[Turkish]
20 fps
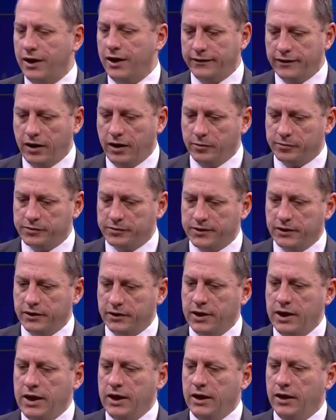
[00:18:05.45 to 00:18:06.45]
Yani ne
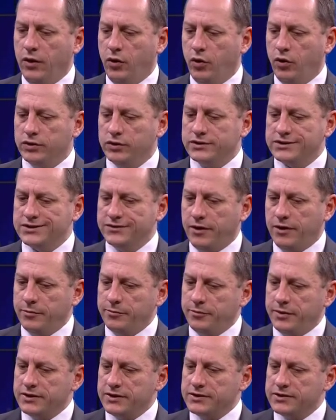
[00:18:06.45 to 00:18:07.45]
yaptı? O
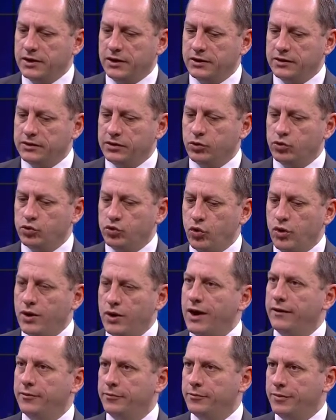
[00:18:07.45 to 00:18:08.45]
swap piyasalarında
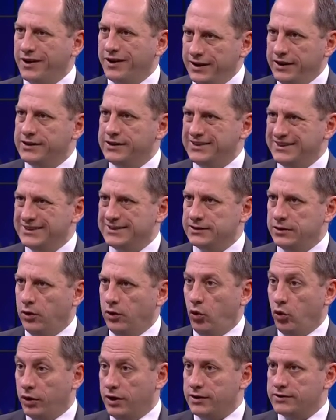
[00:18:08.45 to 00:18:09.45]
dönen parayı
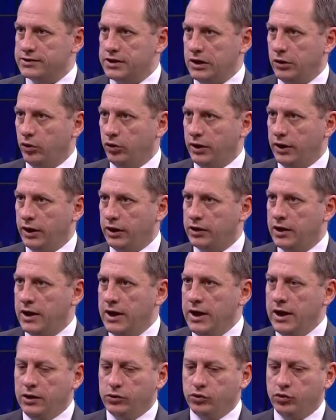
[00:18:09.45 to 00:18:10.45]
kıstı oransal olarak.
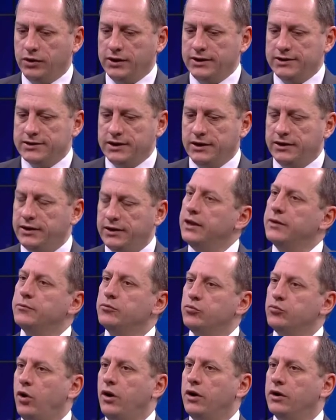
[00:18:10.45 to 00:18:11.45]
Dolayısıyla
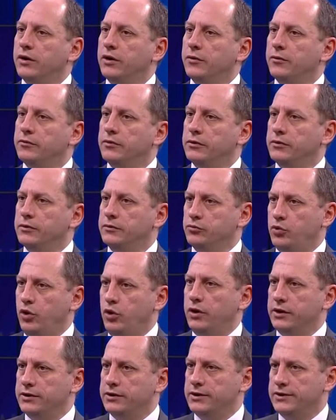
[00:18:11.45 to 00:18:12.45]
diyelim bu ara
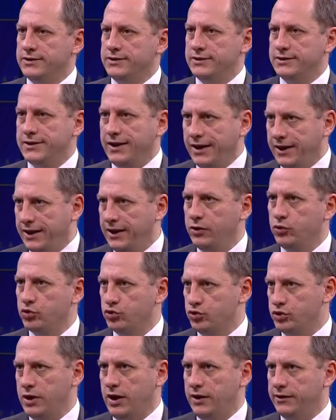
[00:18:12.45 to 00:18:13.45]
bu arada siz TL'yi
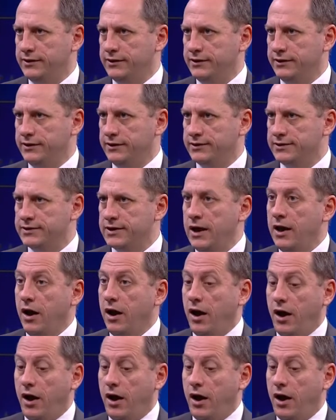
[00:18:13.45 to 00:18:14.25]
güçlendirdiniz.